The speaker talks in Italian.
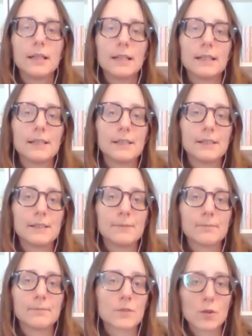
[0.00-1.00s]

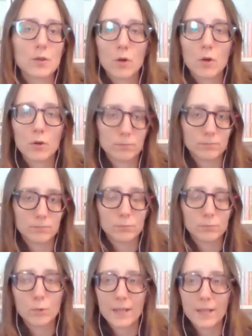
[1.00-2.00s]
Ehm, sono due